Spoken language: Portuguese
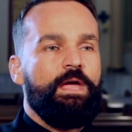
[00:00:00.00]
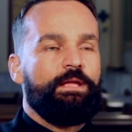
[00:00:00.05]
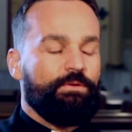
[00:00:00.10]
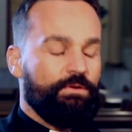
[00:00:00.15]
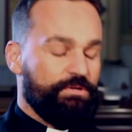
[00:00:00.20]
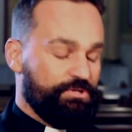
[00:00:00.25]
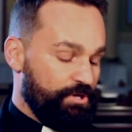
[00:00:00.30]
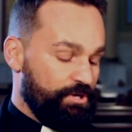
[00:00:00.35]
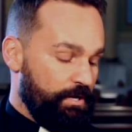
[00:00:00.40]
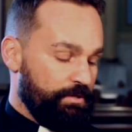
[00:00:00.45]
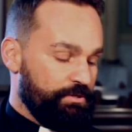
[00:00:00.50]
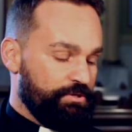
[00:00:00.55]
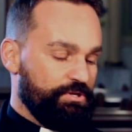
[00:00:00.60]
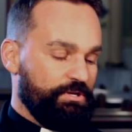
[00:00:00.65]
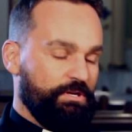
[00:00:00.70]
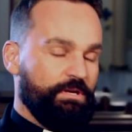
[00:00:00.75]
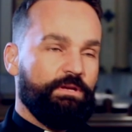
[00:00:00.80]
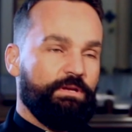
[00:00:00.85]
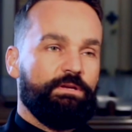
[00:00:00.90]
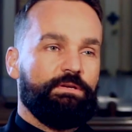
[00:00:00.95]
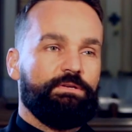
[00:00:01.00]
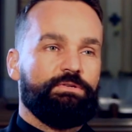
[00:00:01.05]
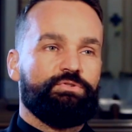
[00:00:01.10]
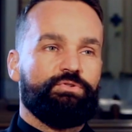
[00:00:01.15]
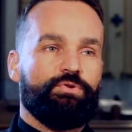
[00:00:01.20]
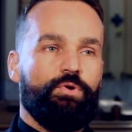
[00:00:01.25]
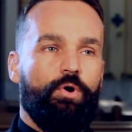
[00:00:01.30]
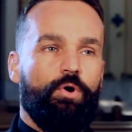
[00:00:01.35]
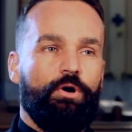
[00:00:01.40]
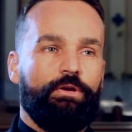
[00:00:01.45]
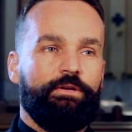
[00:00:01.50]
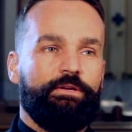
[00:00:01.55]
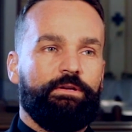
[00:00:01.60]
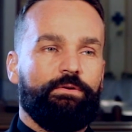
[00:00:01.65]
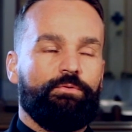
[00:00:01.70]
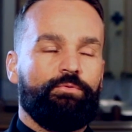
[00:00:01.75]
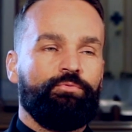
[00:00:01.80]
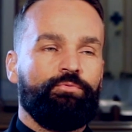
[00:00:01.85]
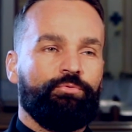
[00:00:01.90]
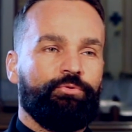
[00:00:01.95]
Então a gente
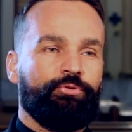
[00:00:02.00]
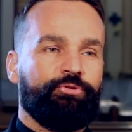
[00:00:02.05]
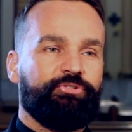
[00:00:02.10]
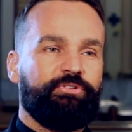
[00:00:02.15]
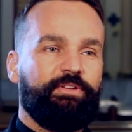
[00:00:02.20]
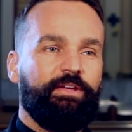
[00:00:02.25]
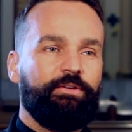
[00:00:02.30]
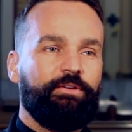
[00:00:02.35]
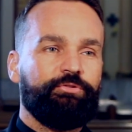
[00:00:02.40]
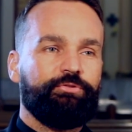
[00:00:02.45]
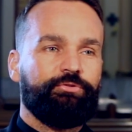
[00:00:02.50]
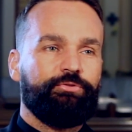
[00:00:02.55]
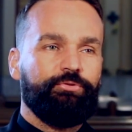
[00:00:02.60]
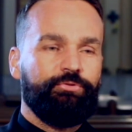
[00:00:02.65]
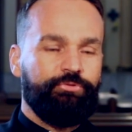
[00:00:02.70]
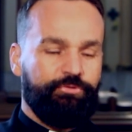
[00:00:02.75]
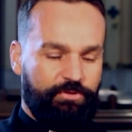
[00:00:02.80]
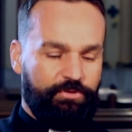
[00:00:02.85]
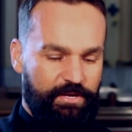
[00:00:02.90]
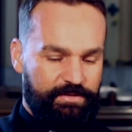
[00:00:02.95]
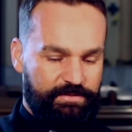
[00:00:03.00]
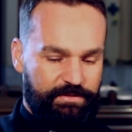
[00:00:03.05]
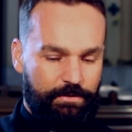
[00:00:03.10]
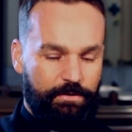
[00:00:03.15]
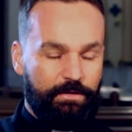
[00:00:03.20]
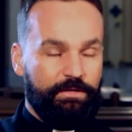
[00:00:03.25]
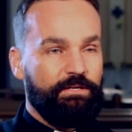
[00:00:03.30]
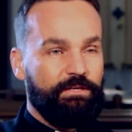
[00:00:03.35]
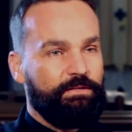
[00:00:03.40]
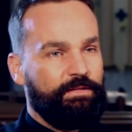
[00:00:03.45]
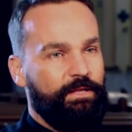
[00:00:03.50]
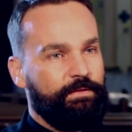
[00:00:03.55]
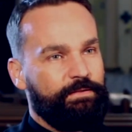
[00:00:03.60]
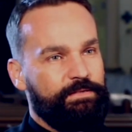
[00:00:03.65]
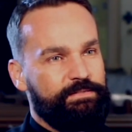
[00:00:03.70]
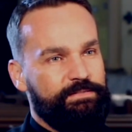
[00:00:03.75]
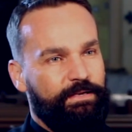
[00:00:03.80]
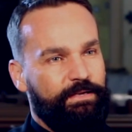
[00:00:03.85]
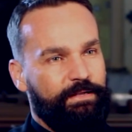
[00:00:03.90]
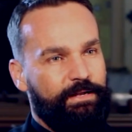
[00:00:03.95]
escolhe um dos textos que estão aqui dentro
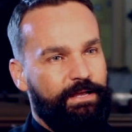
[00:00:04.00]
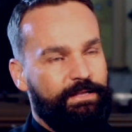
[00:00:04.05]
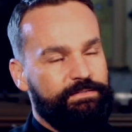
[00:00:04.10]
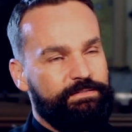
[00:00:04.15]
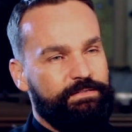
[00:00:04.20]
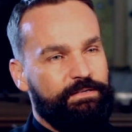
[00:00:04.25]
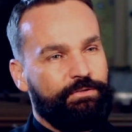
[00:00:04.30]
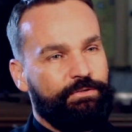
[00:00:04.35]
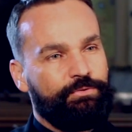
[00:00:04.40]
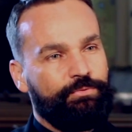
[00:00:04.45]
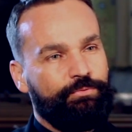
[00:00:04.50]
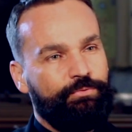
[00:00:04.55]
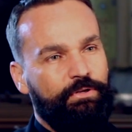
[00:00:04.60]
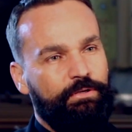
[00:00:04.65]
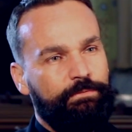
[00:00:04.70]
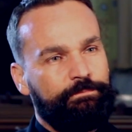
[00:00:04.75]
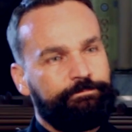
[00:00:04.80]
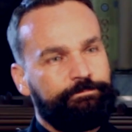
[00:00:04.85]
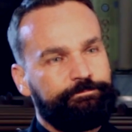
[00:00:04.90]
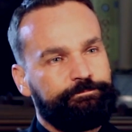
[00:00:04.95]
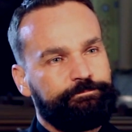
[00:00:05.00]
da Sagrada Escritura.